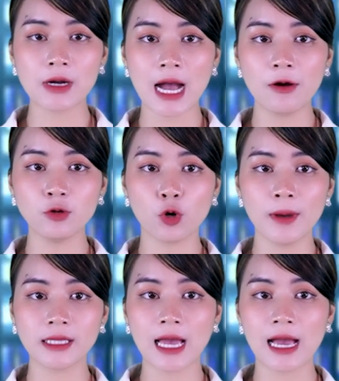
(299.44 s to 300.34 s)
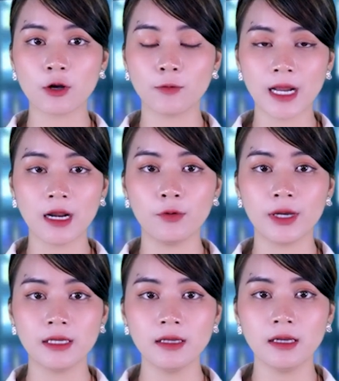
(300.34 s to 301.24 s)
cáo của Meta cũng đã lưu
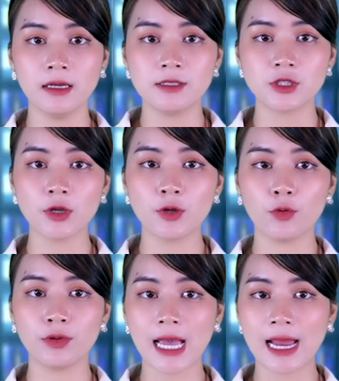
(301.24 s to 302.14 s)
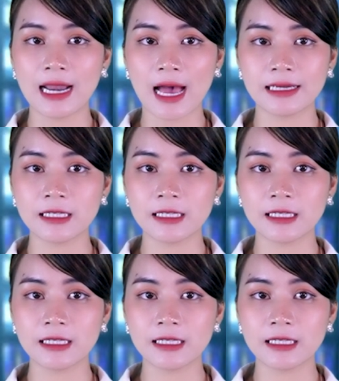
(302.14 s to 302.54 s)
ý, cho dù nhại lại